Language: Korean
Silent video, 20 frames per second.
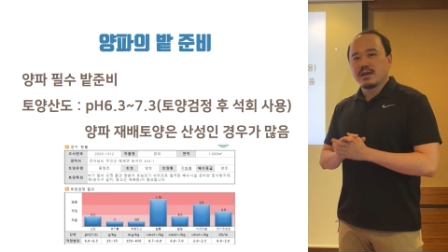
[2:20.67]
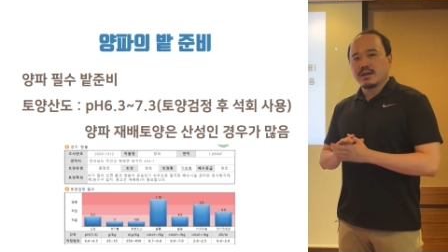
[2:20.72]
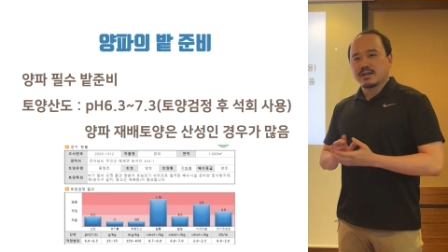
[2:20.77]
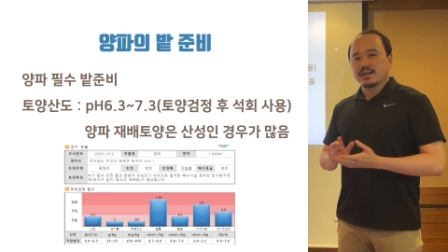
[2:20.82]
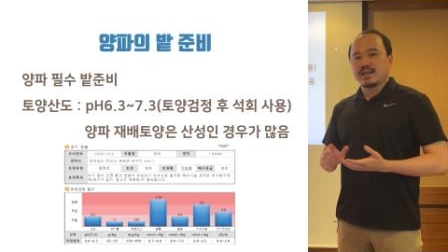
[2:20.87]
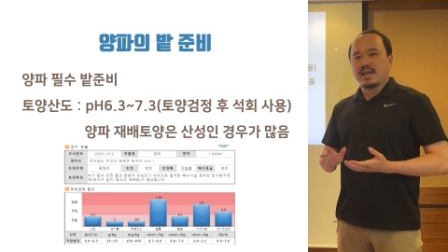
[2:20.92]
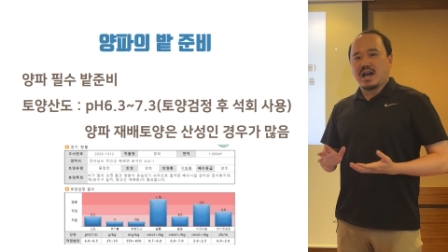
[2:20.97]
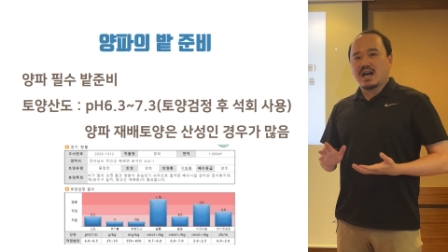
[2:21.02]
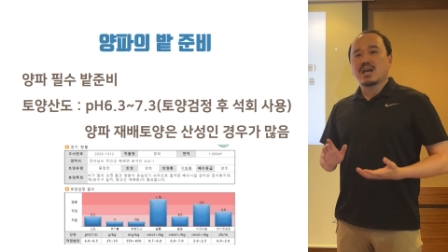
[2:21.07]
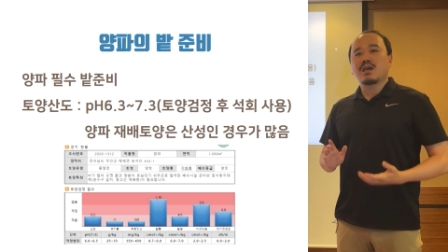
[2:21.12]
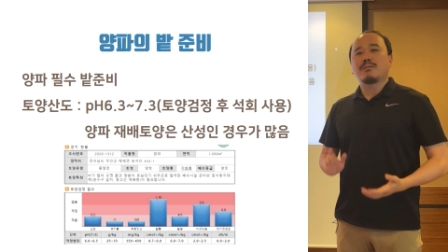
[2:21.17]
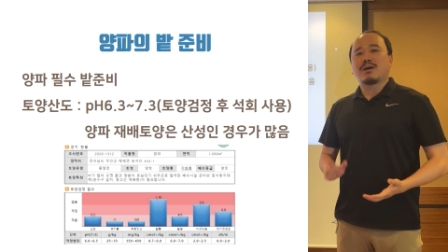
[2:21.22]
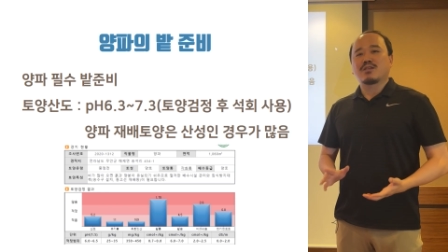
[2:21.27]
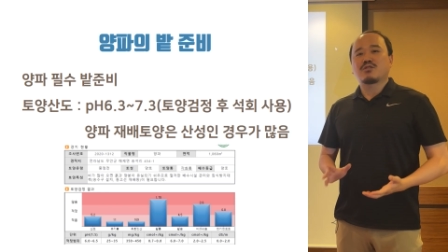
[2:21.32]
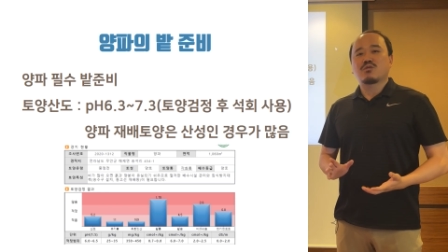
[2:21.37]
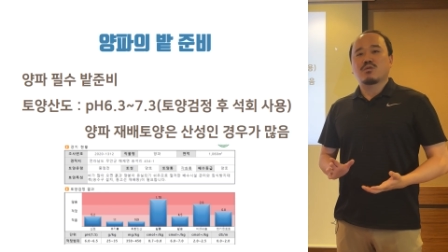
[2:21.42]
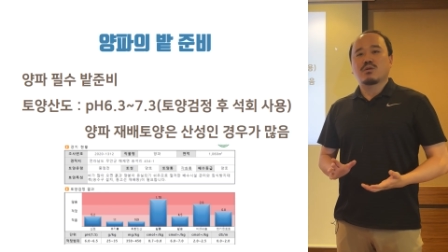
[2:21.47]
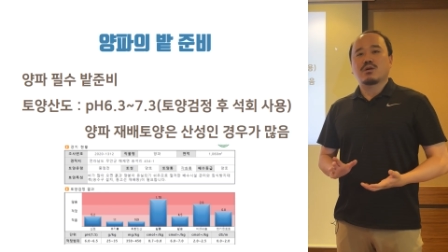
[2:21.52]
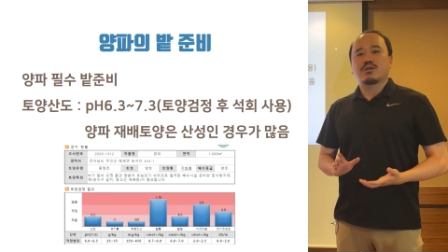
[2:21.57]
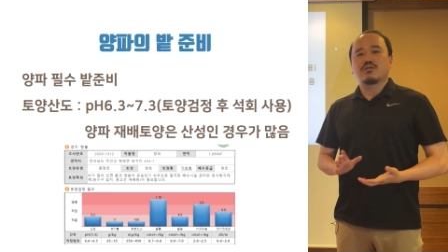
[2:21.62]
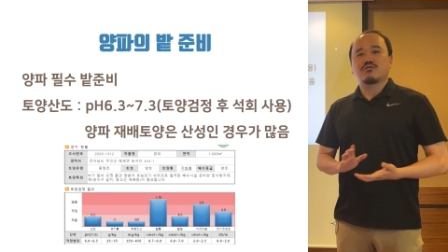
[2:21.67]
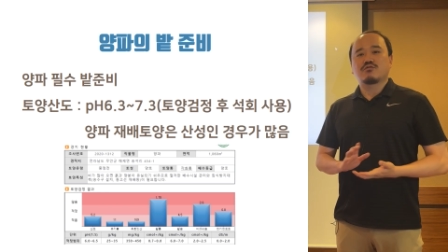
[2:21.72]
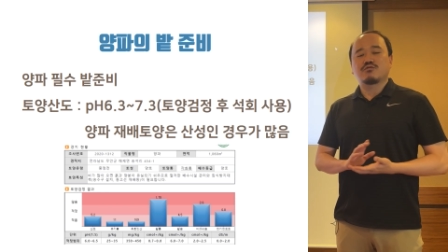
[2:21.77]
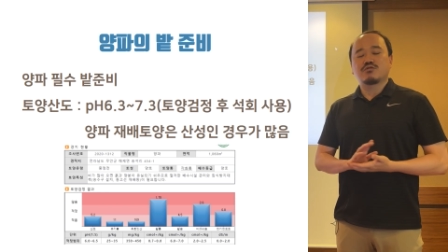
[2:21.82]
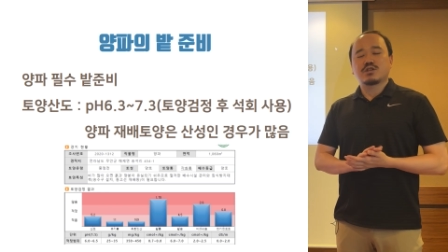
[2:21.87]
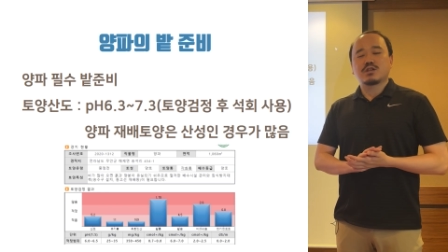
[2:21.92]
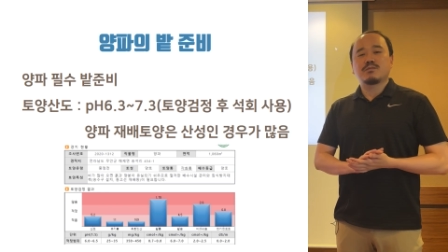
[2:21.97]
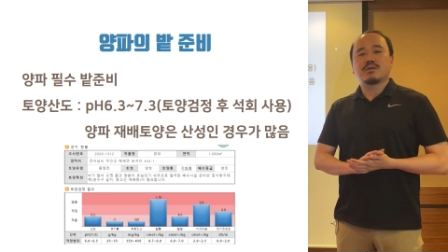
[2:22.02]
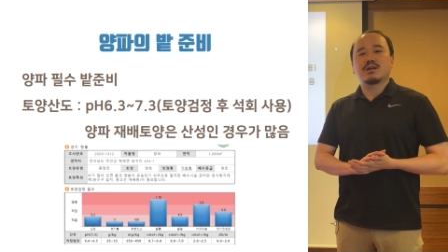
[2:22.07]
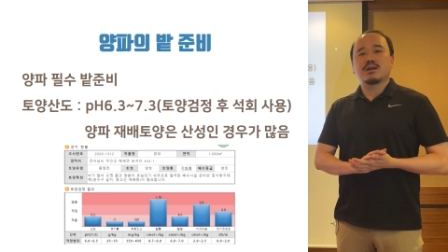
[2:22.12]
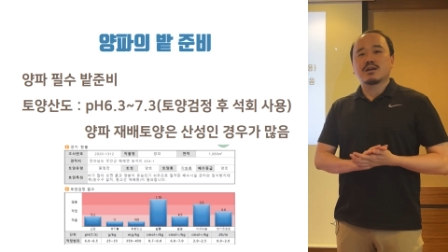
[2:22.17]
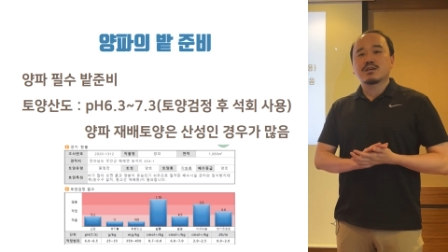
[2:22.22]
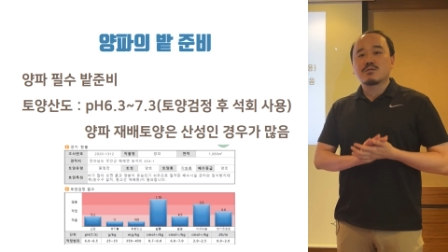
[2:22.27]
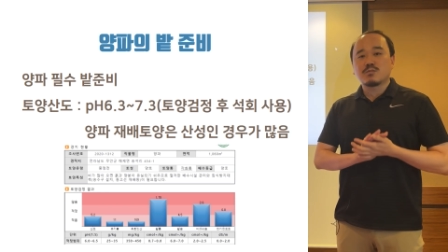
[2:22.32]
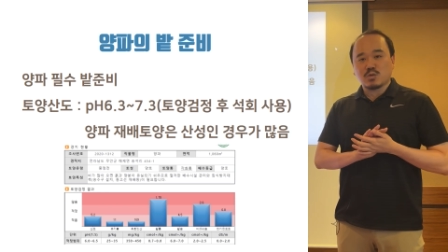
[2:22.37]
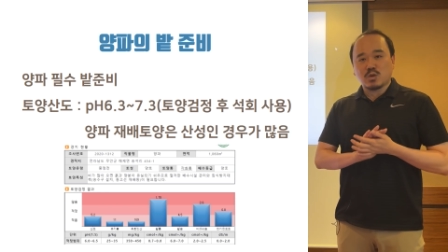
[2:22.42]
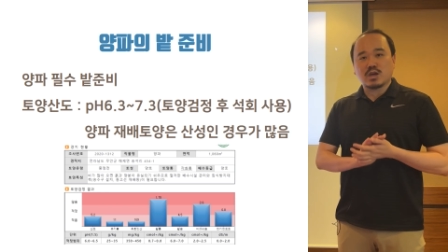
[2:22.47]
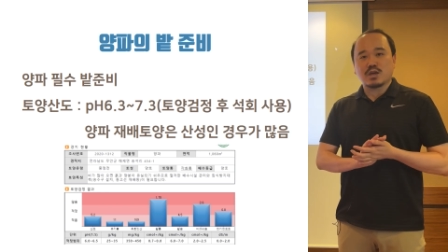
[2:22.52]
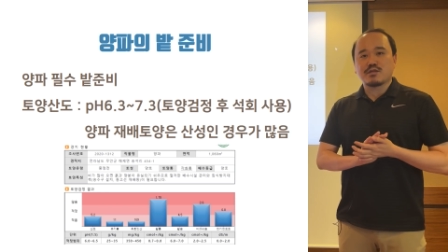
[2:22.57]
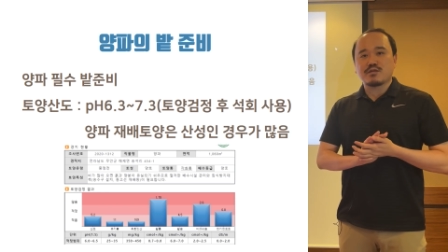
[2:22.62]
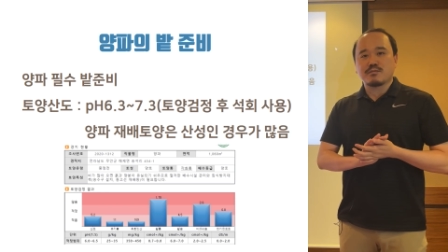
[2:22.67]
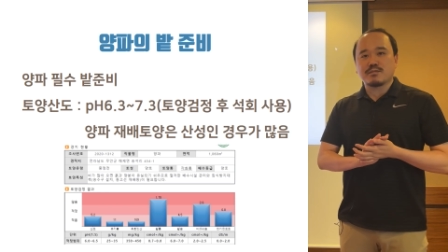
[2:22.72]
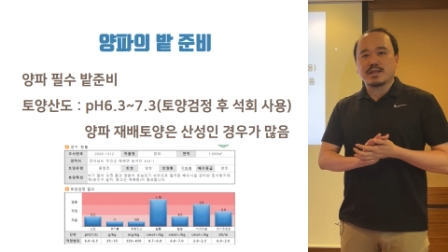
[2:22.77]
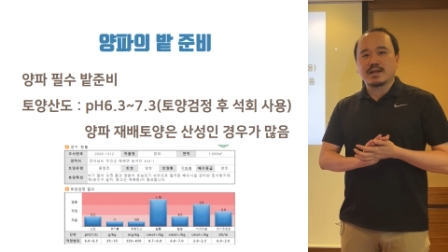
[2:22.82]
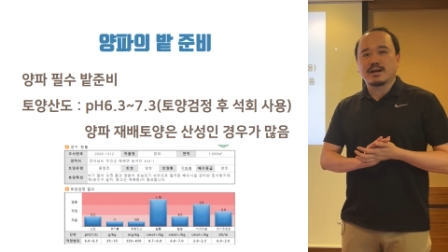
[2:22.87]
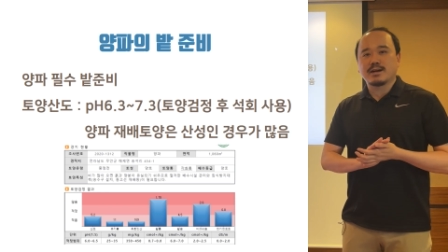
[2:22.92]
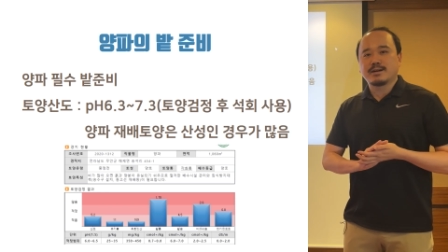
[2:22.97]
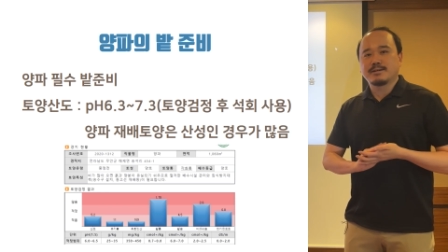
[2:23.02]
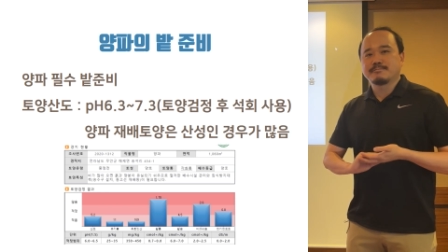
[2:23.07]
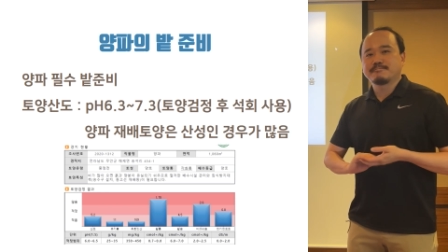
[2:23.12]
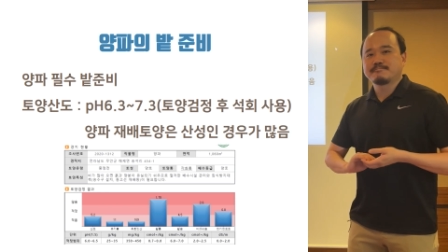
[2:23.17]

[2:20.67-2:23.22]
그 양에 맞춰가지고 시비를 하시면 되겠습니다.